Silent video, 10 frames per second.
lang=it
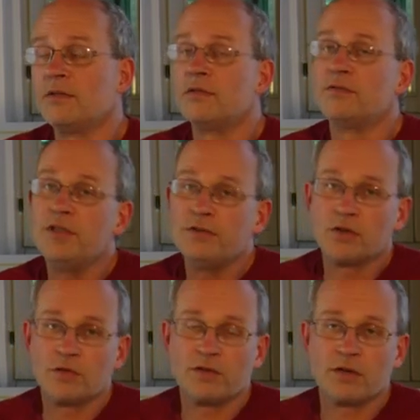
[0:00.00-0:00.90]

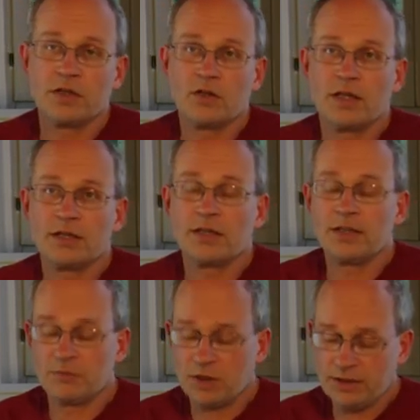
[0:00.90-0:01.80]
vivono, fra virgolette,
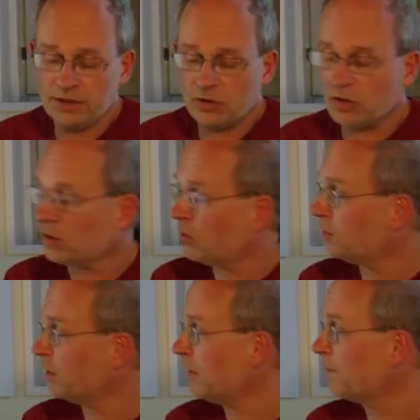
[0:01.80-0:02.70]
gli ebrei di
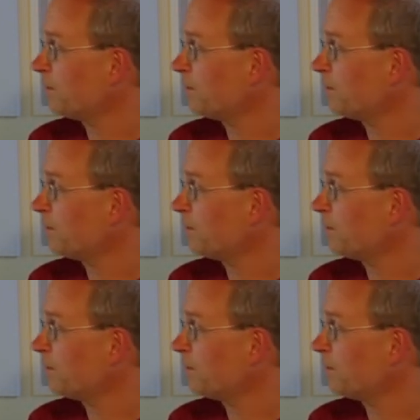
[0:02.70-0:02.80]
Cracovia